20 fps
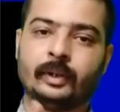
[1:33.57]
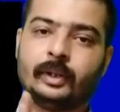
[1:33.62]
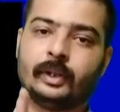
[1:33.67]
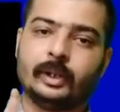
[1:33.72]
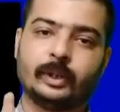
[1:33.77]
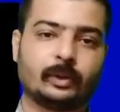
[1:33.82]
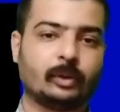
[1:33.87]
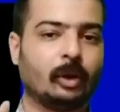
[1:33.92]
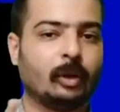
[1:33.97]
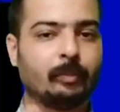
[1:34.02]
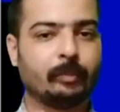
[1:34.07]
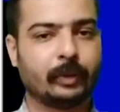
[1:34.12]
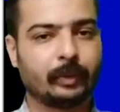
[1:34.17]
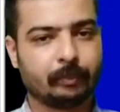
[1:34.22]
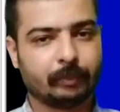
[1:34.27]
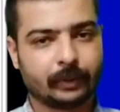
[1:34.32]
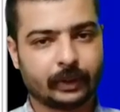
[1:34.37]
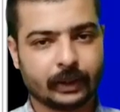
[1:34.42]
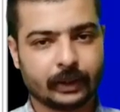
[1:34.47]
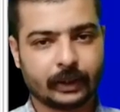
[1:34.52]
इसको अब
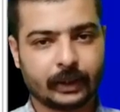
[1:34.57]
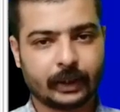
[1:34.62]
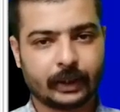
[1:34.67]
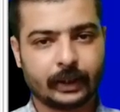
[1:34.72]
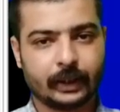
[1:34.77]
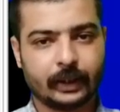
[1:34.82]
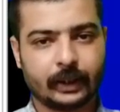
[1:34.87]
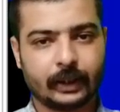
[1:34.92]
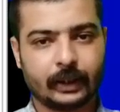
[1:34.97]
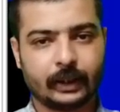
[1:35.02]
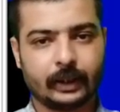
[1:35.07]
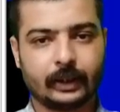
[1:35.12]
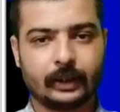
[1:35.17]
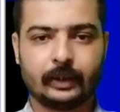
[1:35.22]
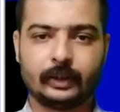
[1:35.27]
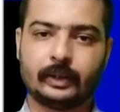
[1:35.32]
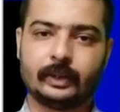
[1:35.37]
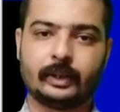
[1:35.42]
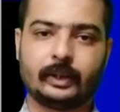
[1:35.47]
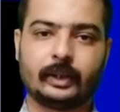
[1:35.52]
हम रन करके देखेंगे
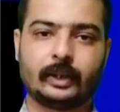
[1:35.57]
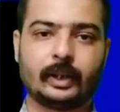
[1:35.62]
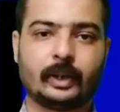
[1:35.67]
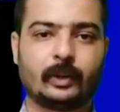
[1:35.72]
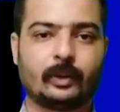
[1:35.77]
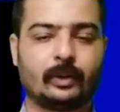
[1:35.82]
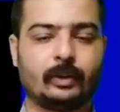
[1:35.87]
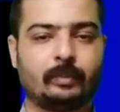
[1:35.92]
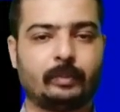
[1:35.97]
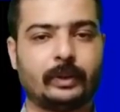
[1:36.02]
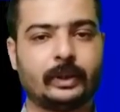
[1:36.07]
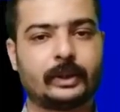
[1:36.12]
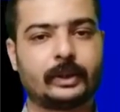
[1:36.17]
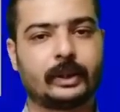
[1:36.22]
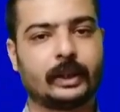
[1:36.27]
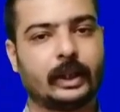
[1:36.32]
कंट्रोल प्लस